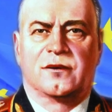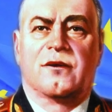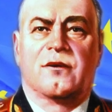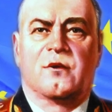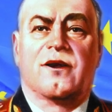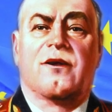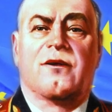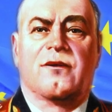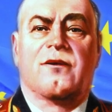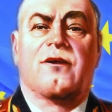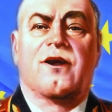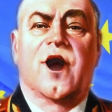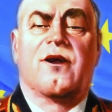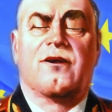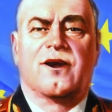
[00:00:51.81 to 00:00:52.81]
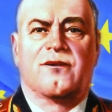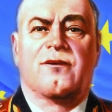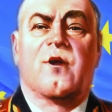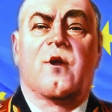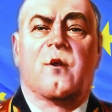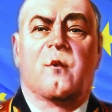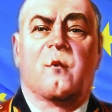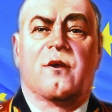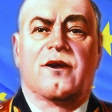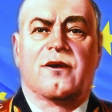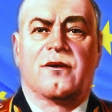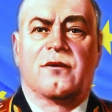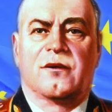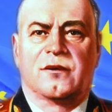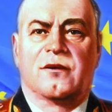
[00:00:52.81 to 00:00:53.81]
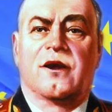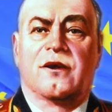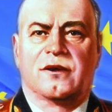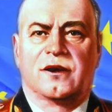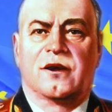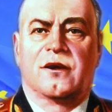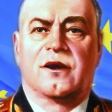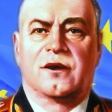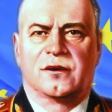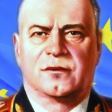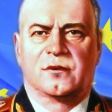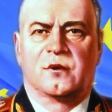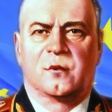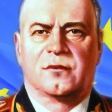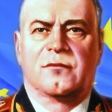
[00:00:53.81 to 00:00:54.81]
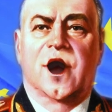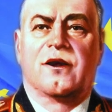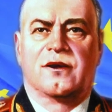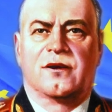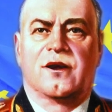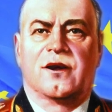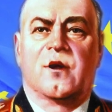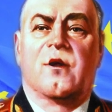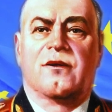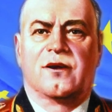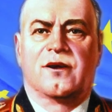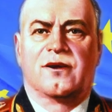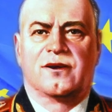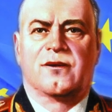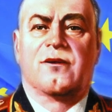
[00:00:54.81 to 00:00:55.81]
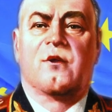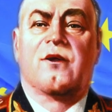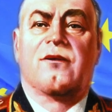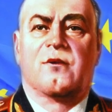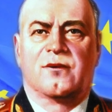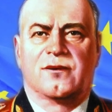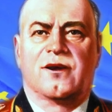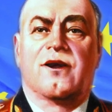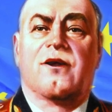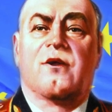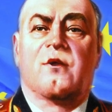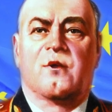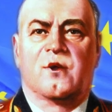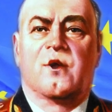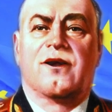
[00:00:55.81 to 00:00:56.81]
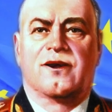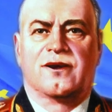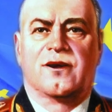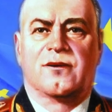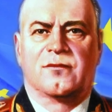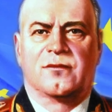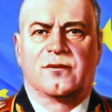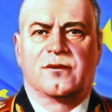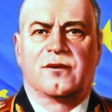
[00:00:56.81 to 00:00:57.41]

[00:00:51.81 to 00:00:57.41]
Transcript: 法人のための年間売上高の最大10%を課すことを提案しました。